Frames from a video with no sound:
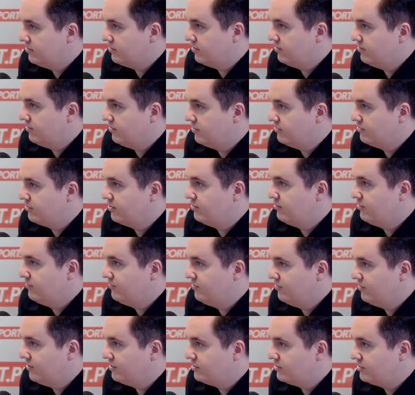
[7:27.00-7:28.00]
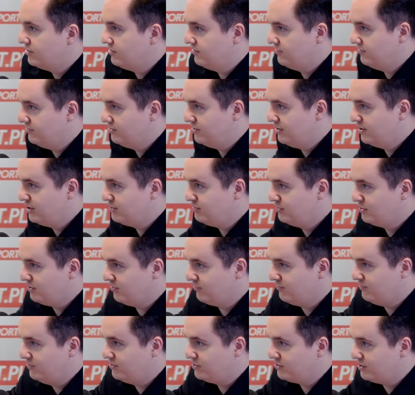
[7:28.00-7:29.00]
o którym, o którym mówiłeś, widzieliśmy
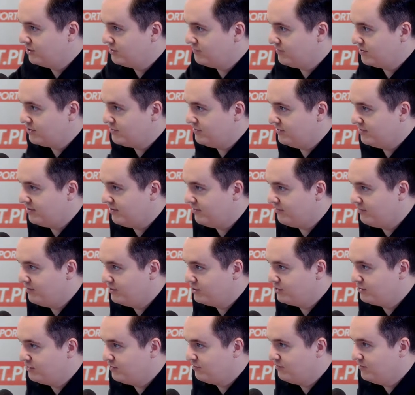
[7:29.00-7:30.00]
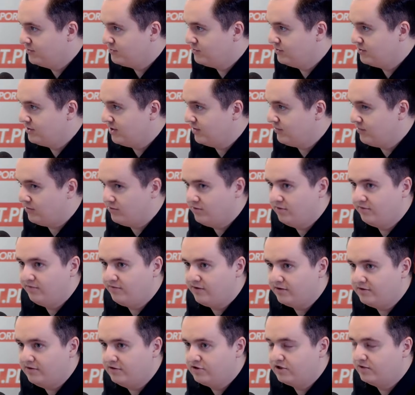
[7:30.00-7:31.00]
to w Mistrzostwach Świata w meczu, w meczu z Japonią i
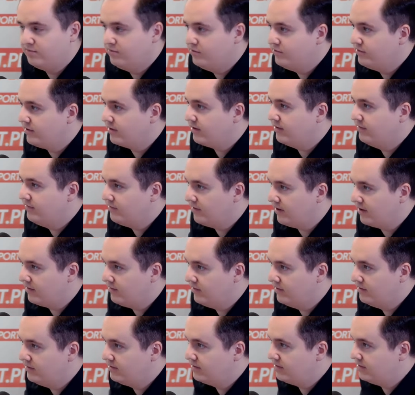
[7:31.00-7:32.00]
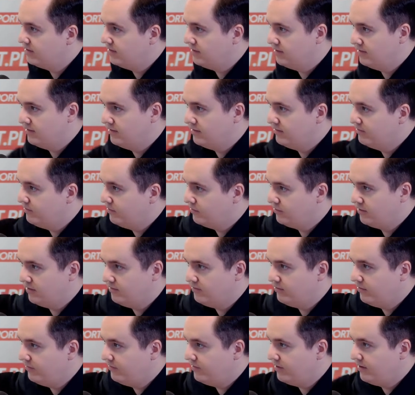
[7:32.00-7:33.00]
faktycznie był taki fragment, y,
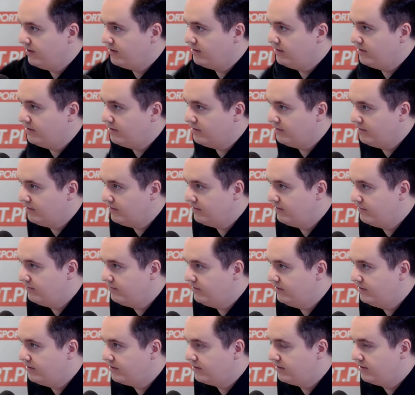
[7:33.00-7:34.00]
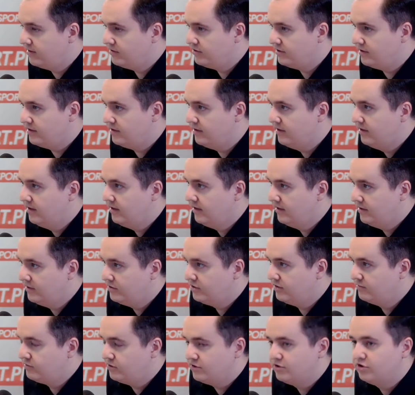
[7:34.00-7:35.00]
potem powielany y, w internecie,
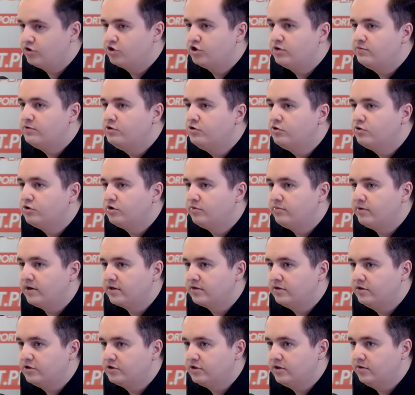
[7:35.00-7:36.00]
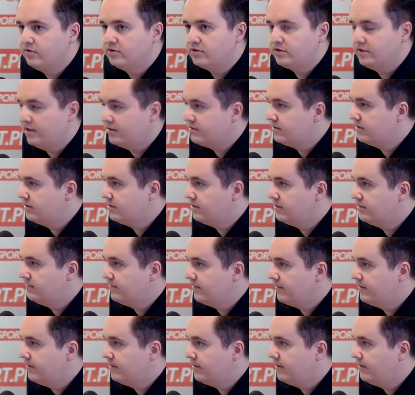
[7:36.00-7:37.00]
gdzie przez trzy minuty praktycznie Austriacy
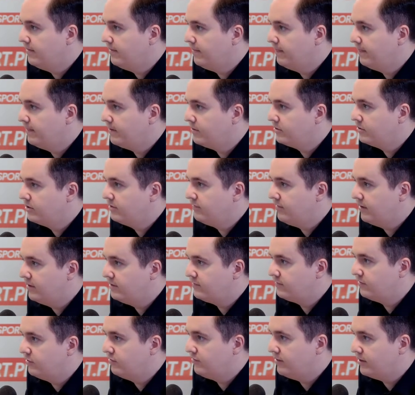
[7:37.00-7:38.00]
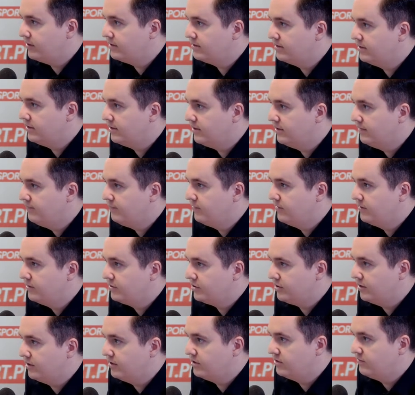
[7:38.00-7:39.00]
y, rozgrywali swoją akcję.
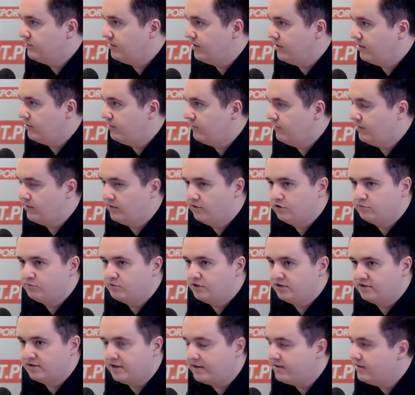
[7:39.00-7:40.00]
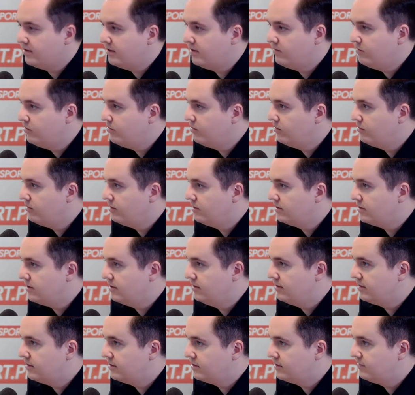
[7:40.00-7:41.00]
Żaden z Polaków jakoś przesadnie nie był
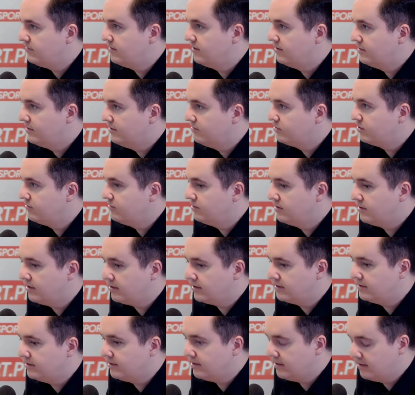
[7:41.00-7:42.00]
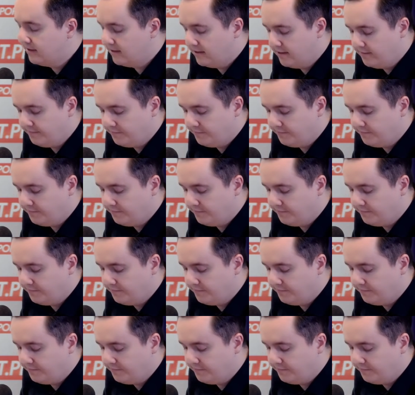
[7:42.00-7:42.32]
zainteresowany tym, żeby tę akcję,